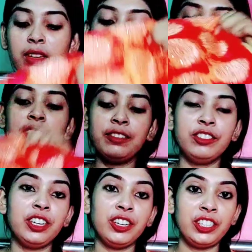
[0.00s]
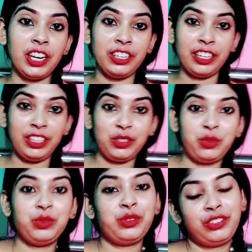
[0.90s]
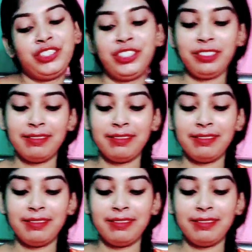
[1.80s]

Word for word: রিসেপশনের শাড়িটা দিয়ে শুরু করছি